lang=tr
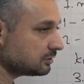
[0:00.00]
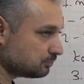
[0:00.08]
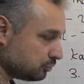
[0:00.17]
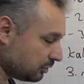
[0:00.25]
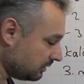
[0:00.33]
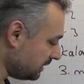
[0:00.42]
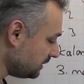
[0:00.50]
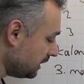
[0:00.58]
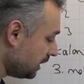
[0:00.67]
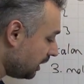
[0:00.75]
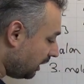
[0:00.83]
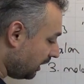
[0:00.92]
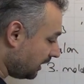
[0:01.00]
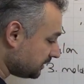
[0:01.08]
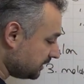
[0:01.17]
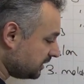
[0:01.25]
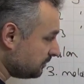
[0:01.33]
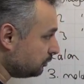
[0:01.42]
Bu kadar.
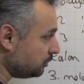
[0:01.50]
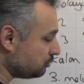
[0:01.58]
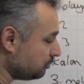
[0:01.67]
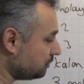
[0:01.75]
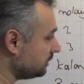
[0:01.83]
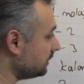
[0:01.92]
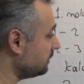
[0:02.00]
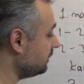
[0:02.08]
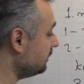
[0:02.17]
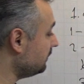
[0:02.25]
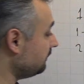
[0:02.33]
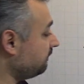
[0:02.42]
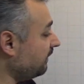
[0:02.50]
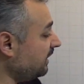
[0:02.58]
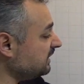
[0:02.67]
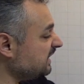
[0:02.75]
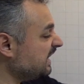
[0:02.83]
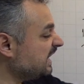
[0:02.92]
Artı 2 mola 118.
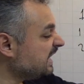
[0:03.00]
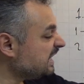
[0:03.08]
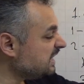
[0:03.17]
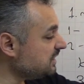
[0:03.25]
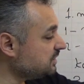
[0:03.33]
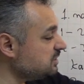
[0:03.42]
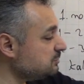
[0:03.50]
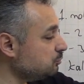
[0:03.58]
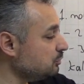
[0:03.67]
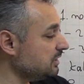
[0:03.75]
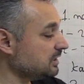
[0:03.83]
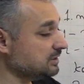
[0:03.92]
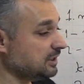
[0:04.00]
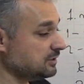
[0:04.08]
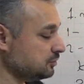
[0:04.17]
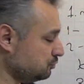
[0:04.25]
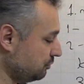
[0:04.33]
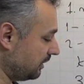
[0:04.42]
Fark ikinci molaya
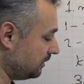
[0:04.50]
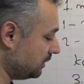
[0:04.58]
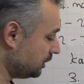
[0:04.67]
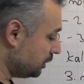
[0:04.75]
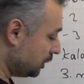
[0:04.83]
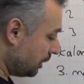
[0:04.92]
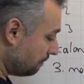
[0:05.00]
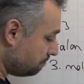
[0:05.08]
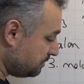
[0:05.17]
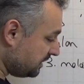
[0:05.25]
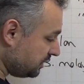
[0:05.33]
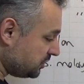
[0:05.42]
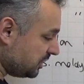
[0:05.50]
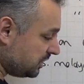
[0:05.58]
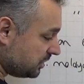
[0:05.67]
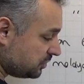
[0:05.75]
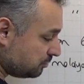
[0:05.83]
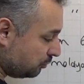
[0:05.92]
kadarki süre. Birinci
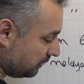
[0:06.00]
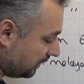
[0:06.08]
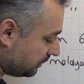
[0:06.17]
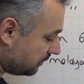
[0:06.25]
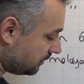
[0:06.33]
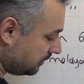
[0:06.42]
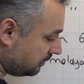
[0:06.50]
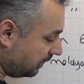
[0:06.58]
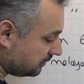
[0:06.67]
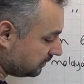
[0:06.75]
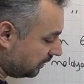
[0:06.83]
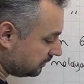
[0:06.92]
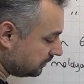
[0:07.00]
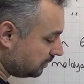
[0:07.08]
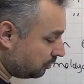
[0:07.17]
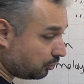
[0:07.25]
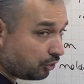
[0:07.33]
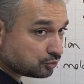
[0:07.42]
ikinci mola 8 6 6
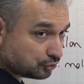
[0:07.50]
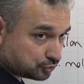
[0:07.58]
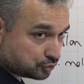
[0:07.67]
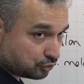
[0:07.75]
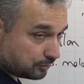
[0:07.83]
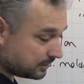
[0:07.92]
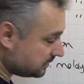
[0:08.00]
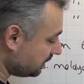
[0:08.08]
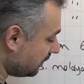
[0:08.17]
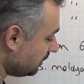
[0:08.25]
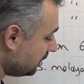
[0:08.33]
14 kilometre.